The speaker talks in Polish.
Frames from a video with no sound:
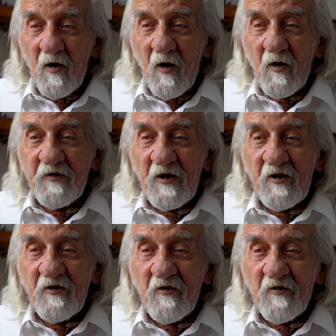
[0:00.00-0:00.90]
o tej
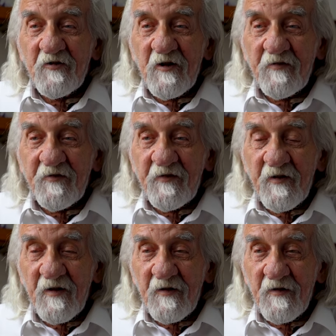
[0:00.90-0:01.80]

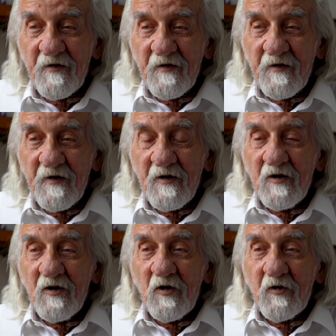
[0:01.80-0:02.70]
książeczce,
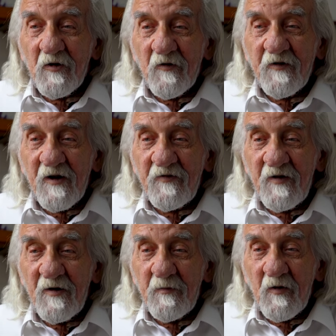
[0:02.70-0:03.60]
którą za
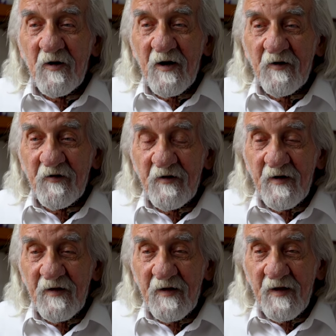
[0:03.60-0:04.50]
chwilę pokażę.
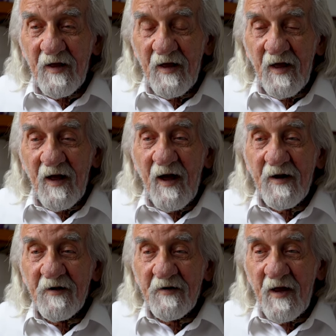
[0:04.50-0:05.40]

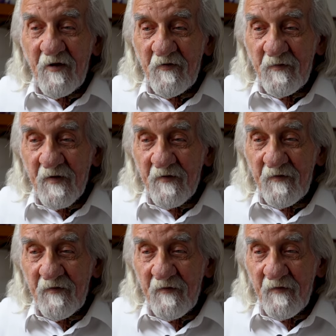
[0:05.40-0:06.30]
Ale
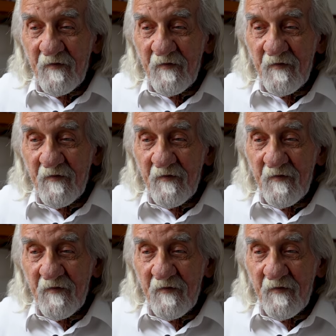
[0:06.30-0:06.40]
najpierw